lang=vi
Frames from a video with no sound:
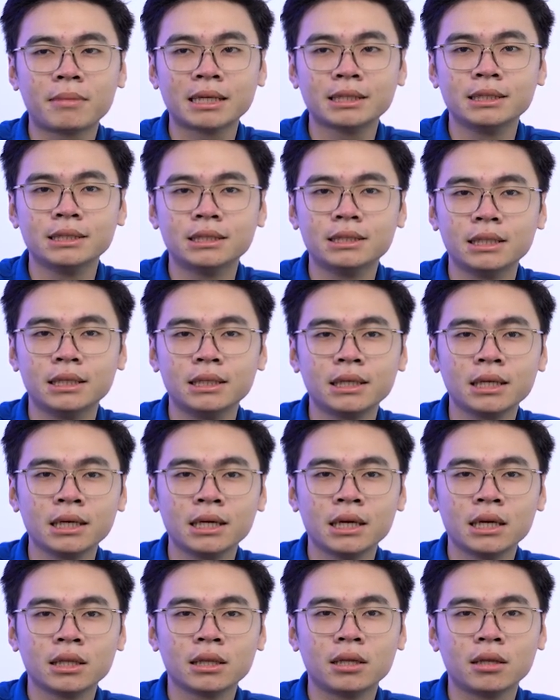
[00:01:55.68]
chín chín ấy
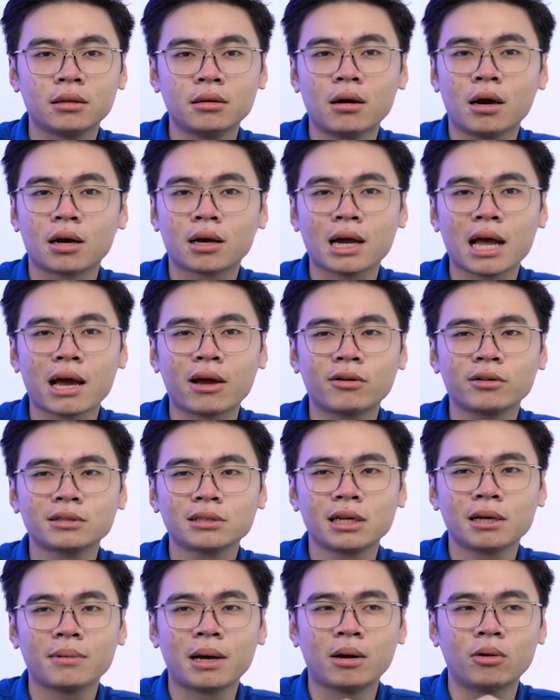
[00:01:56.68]
thì thường card nó
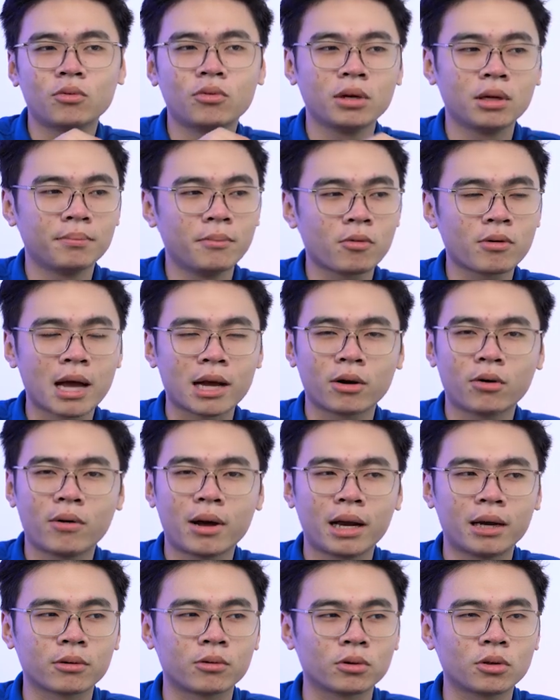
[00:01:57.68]
sẽ bảo ui mẫu card đồ
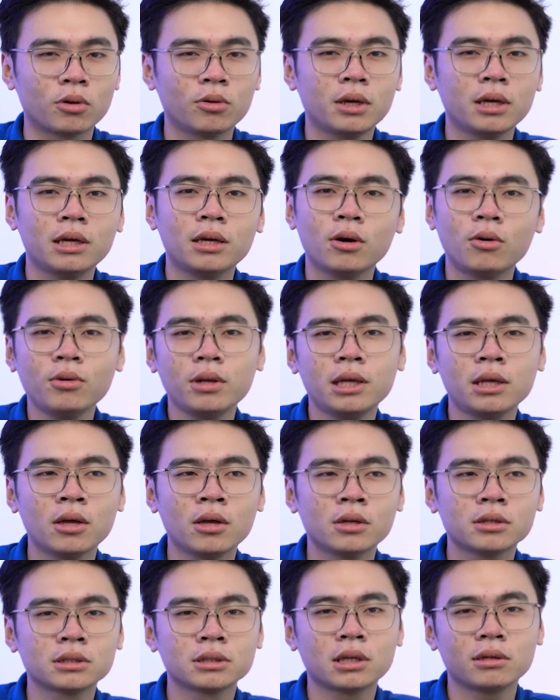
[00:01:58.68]
họa này của tôi nó yếu đi,
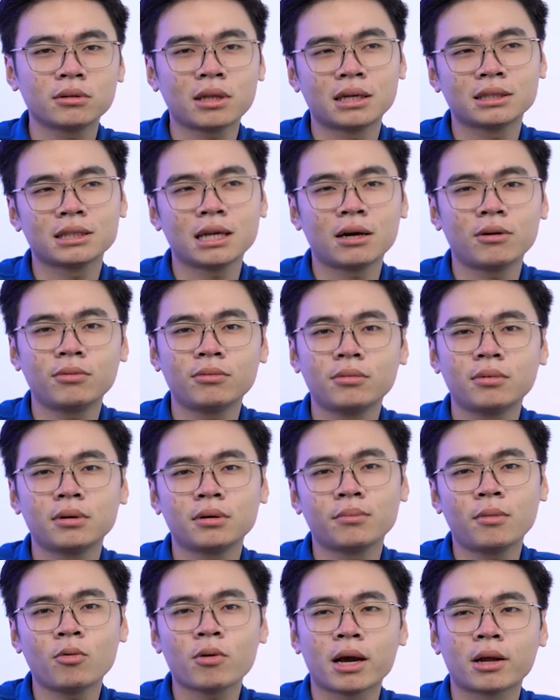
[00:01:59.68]
sao tại sao
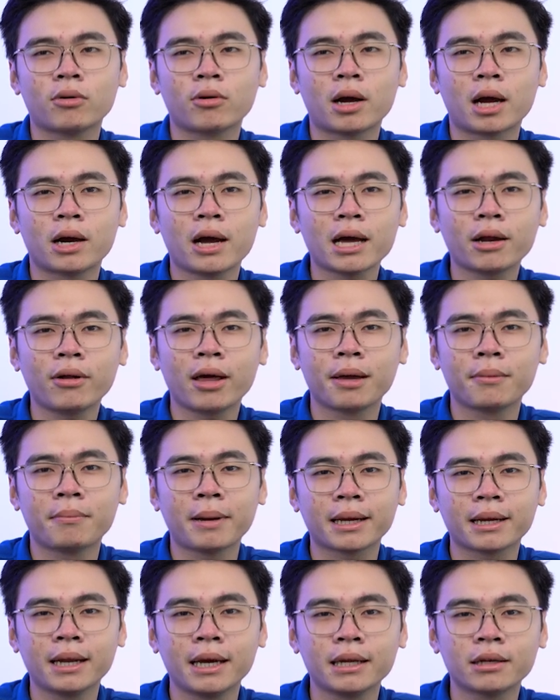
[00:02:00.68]
mẫu card đồ họa khác lại
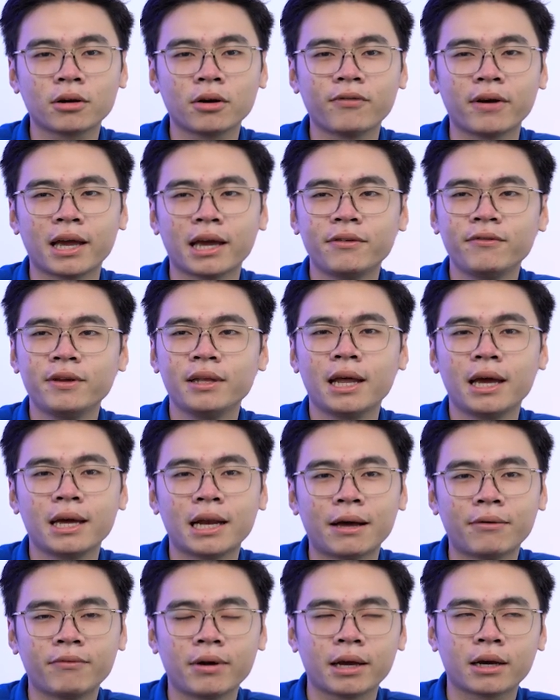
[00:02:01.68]
mạnh lên, có phải Nvidia
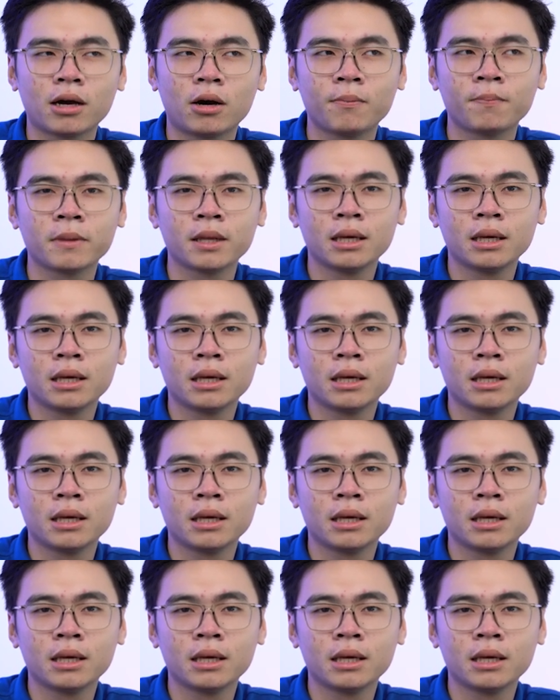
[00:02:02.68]
làm vậy không?